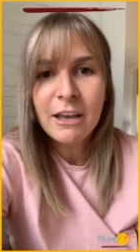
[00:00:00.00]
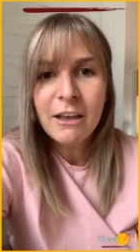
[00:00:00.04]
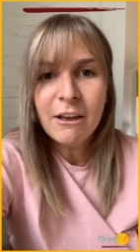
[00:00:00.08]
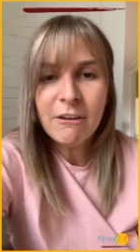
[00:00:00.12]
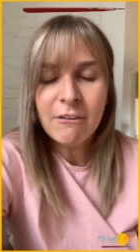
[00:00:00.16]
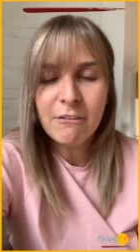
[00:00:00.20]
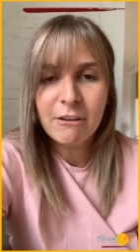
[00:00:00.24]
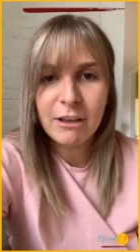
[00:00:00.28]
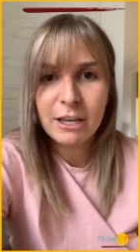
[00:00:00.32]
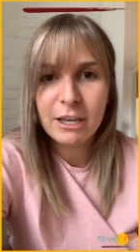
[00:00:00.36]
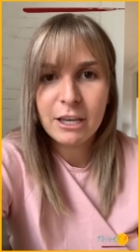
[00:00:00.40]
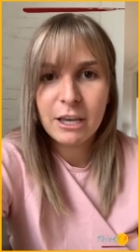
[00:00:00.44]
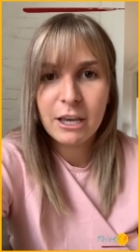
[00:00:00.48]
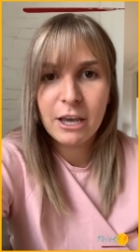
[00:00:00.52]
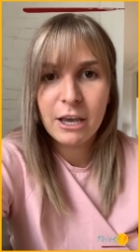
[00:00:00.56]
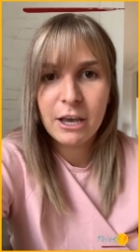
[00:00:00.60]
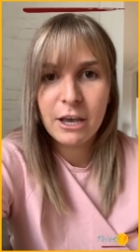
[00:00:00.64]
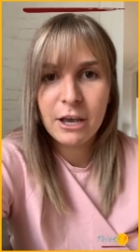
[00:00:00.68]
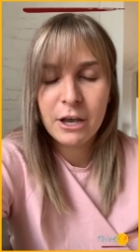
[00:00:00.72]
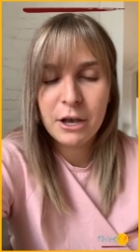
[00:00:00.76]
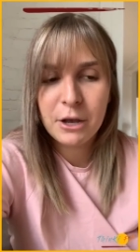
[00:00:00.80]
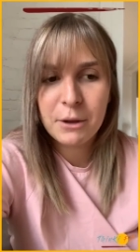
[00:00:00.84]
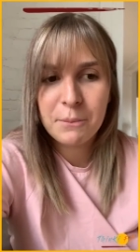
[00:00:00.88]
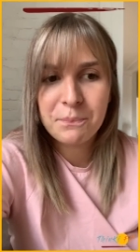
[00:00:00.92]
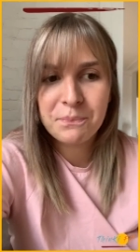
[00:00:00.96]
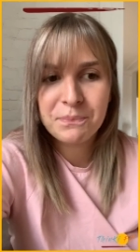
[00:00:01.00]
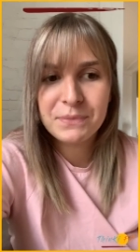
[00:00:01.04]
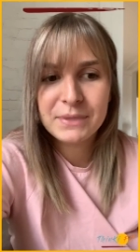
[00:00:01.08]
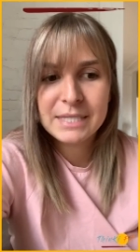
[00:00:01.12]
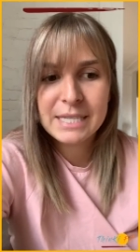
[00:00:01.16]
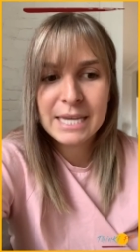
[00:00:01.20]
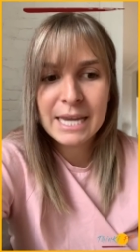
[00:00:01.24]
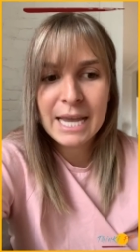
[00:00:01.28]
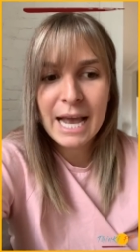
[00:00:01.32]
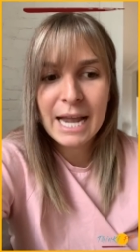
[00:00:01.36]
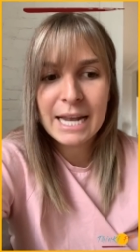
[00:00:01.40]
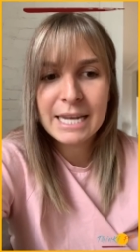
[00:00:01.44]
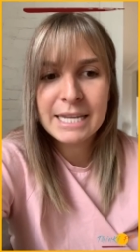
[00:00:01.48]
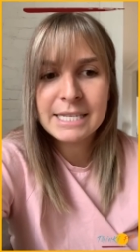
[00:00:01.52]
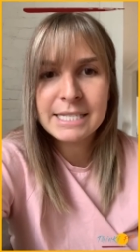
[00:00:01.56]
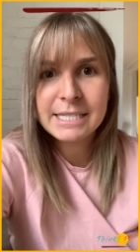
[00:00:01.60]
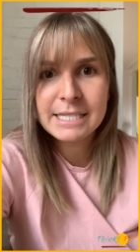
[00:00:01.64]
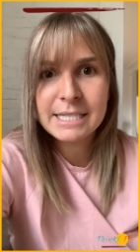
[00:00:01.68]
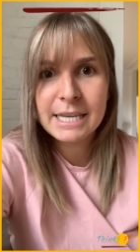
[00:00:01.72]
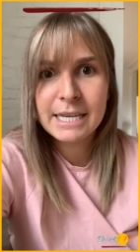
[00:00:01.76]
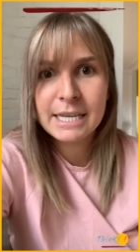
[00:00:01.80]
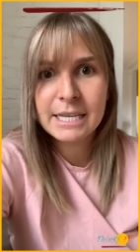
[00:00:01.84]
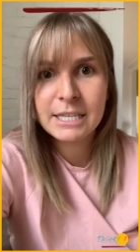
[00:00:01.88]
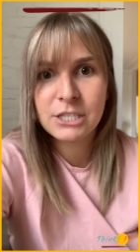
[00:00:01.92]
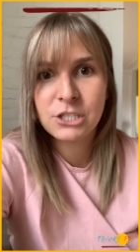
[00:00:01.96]
Fait que, tu sais, Alice,
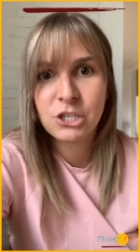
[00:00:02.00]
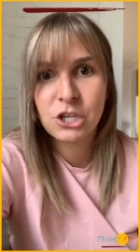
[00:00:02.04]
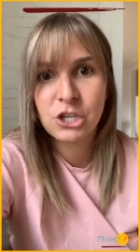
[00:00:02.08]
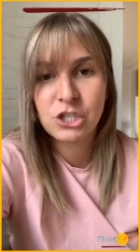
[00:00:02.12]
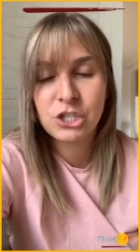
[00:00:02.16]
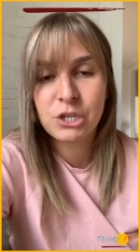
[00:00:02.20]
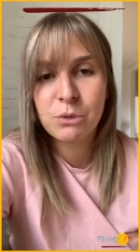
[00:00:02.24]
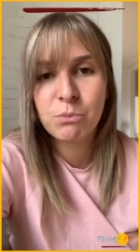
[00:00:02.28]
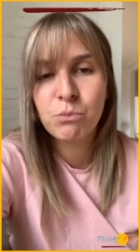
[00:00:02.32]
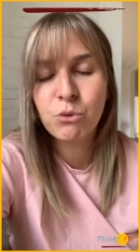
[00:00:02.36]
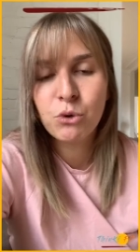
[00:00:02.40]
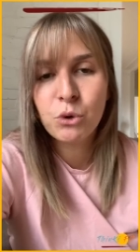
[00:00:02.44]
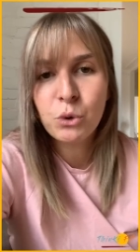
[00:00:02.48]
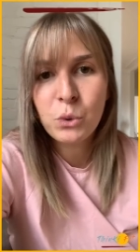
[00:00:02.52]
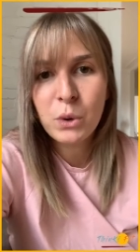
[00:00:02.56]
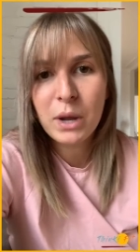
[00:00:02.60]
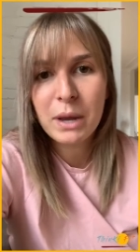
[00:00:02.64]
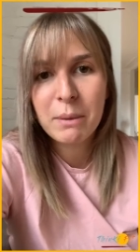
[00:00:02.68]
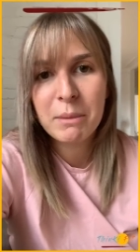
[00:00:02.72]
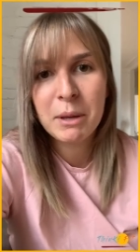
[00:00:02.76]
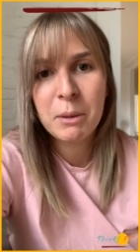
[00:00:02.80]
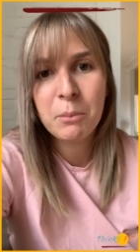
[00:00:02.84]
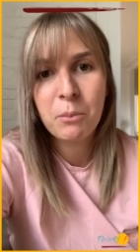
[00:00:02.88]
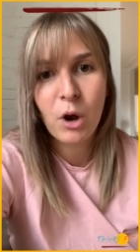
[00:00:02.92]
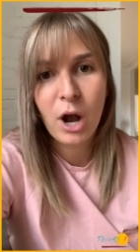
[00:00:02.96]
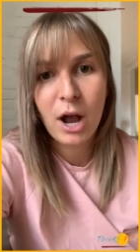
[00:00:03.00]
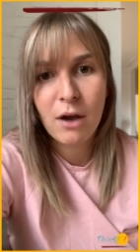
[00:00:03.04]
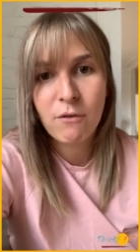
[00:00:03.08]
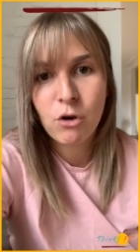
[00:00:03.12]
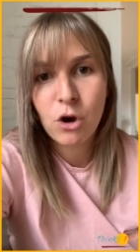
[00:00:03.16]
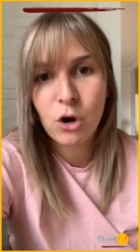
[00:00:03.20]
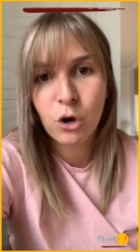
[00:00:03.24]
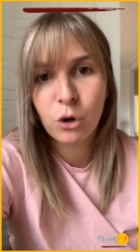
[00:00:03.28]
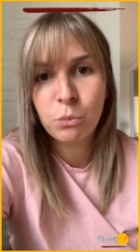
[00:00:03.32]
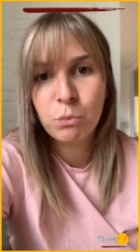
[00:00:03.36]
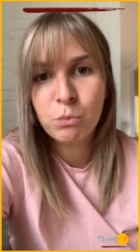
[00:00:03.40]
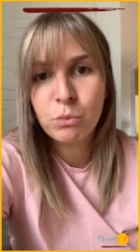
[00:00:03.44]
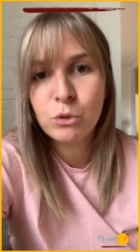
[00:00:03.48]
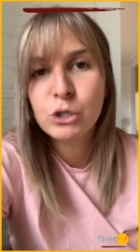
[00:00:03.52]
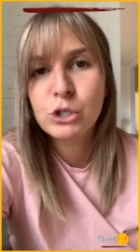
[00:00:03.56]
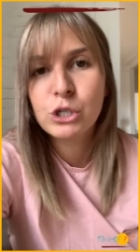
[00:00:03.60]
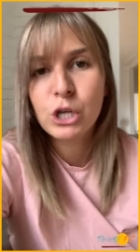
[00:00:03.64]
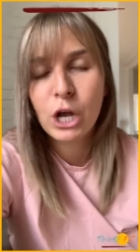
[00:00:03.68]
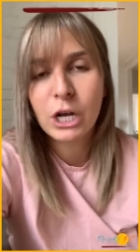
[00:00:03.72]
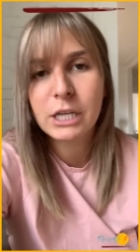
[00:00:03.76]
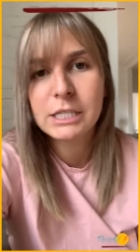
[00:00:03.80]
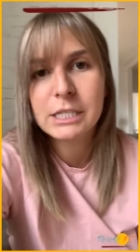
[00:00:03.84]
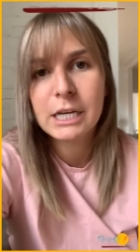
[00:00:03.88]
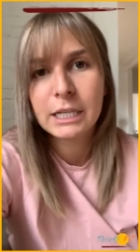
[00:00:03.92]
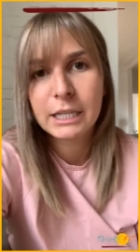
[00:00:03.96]
qui est, ce que j'ai beaucoup aimé pour avoir eu
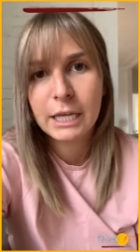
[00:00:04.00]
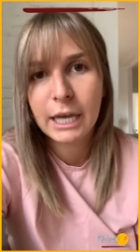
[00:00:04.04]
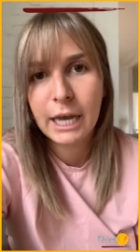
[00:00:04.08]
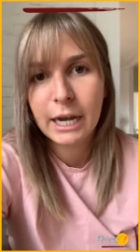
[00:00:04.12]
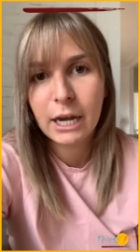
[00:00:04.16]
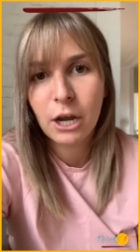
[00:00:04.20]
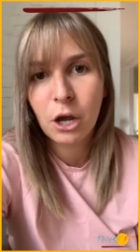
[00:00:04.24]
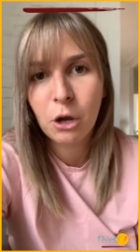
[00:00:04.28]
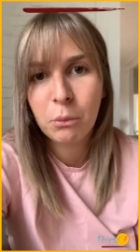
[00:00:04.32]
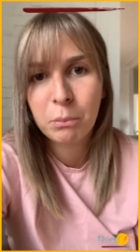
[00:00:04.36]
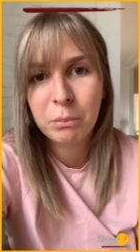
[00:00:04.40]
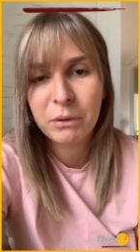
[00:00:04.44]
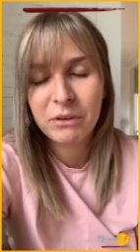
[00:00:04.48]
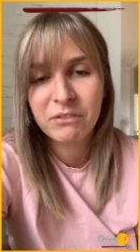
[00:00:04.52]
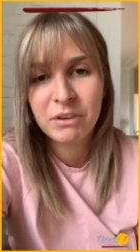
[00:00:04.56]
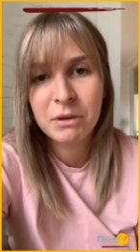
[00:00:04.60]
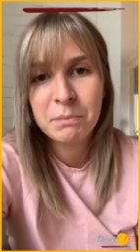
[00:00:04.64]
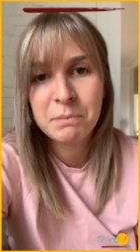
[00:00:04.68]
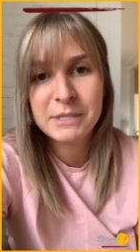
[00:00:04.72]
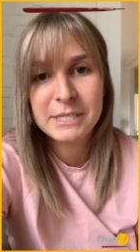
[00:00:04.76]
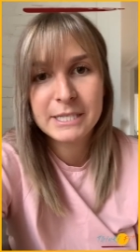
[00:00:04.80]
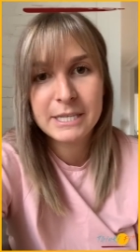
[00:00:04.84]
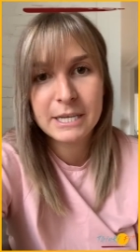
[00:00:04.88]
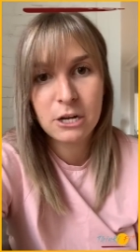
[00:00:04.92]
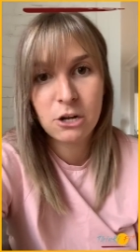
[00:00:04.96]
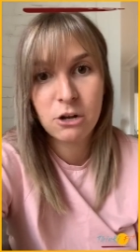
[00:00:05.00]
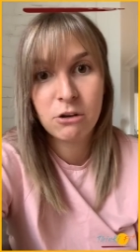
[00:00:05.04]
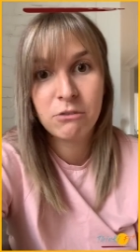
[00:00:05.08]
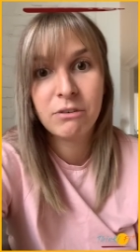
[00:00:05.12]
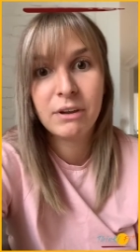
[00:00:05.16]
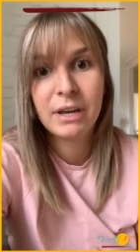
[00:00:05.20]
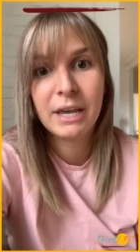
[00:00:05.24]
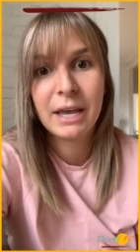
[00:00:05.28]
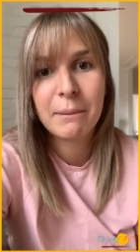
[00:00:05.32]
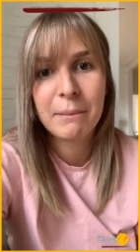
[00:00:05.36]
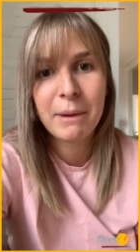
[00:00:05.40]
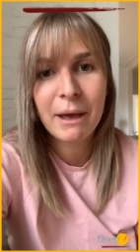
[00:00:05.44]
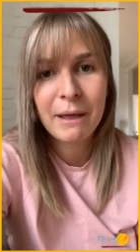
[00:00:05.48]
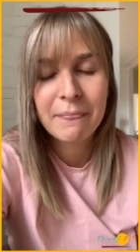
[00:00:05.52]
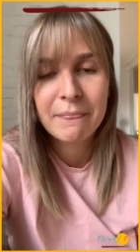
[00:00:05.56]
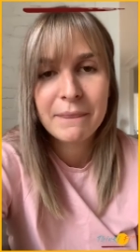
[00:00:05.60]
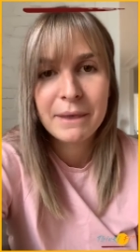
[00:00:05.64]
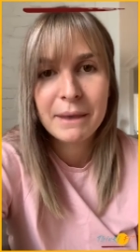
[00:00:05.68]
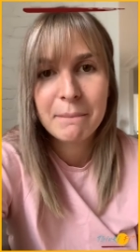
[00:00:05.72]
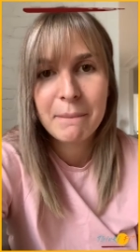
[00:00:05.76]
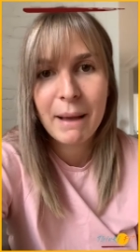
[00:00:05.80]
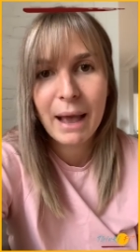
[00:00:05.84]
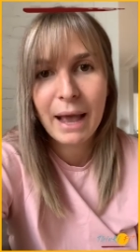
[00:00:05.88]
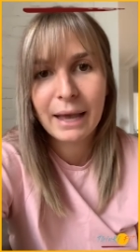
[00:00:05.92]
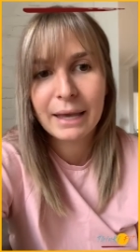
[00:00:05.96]
plusieurs entraîneurs privés, puis ce qui l'a vraiment
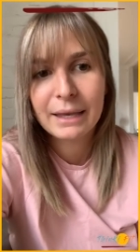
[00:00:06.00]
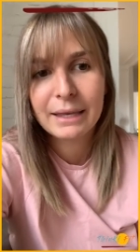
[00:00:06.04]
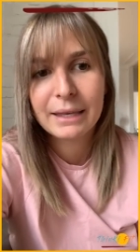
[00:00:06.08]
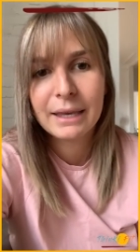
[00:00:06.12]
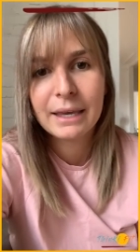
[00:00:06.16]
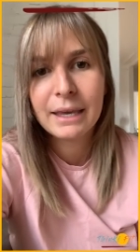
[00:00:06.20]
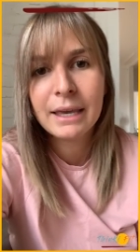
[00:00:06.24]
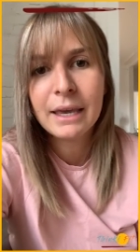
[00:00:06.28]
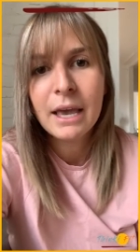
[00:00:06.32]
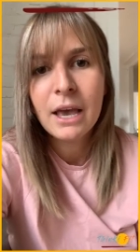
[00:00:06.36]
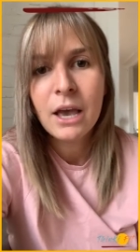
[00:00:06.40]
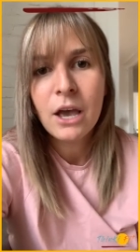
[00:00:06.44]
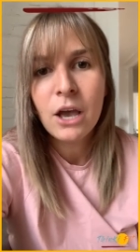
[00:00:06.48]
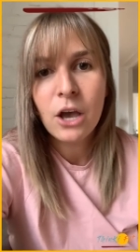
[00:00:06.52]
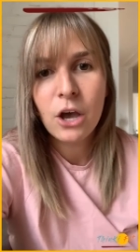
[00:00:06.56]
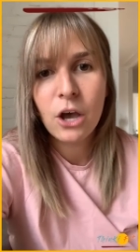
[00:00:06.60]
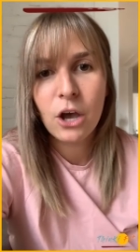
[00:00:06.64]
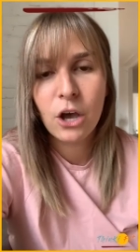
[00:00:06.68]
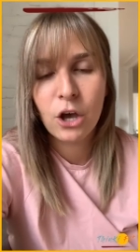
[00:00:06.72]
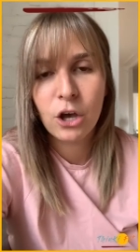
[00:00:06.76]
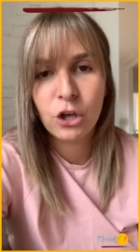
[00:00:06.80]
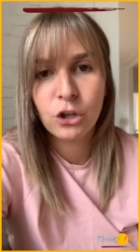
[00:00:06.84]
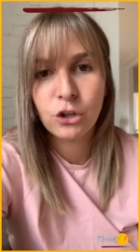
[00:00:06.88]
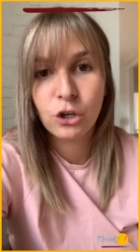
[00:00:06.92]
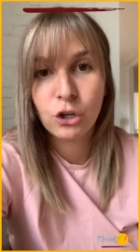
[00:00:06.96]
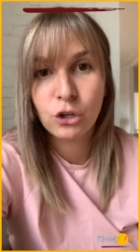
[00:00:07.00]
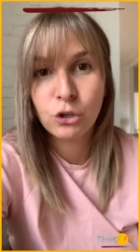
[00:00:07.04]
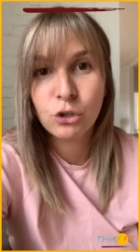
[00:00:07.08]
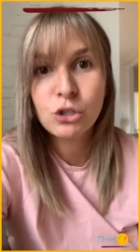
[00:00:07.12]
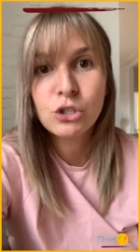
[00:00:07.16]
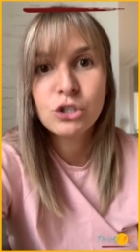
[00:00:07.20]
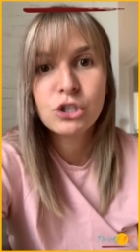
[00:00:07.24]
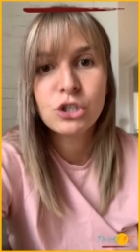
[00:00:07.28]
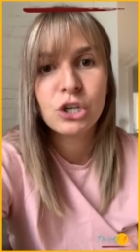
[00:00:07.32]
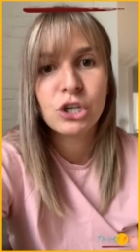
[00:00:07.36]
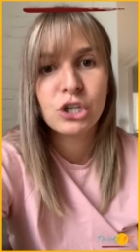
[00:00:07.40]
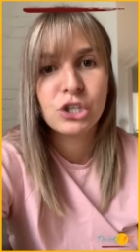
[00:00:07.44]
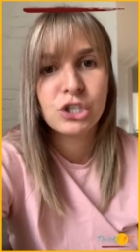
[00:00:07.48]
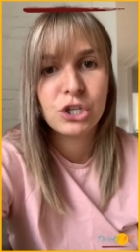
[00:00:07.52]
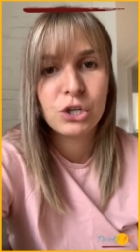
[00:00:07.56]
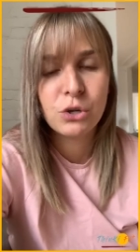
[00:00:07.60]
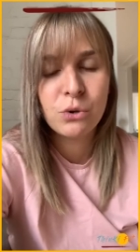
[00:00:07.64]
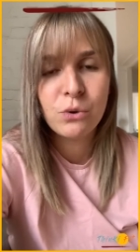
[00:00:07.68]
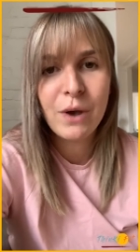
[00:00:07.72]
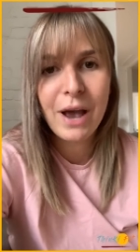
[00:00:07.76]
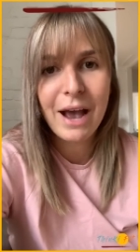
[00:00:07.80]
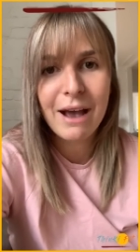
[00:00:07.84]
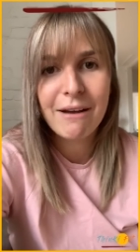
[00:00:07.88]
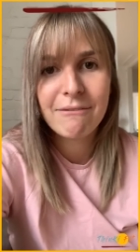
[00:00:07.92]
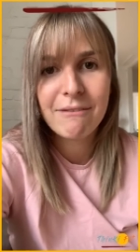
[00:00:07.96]
démarqué de tout ce que j'ai
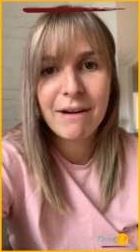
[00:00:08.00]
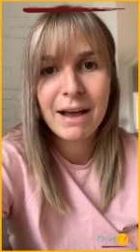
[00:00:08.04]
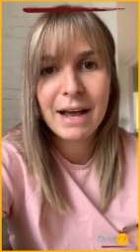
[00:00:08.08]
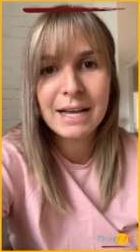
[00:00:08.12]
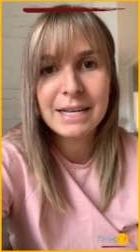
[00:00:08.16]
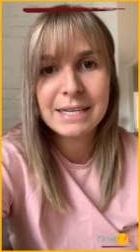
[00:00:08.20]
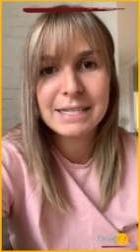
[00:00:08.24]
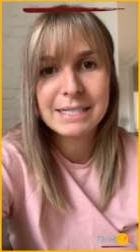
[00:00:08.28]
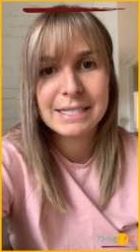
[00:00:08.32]
eu avant,